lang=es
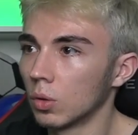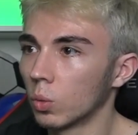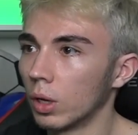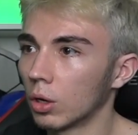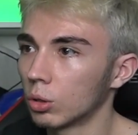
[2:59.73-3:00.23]

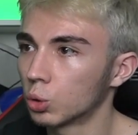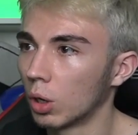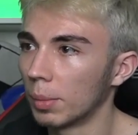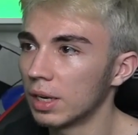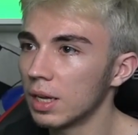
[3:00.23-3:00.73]
Cuidado con
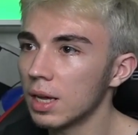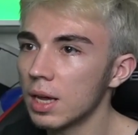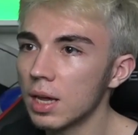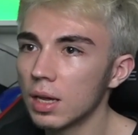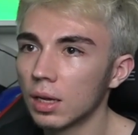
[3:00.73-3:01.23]

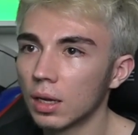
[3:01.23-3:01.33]
Chuamení.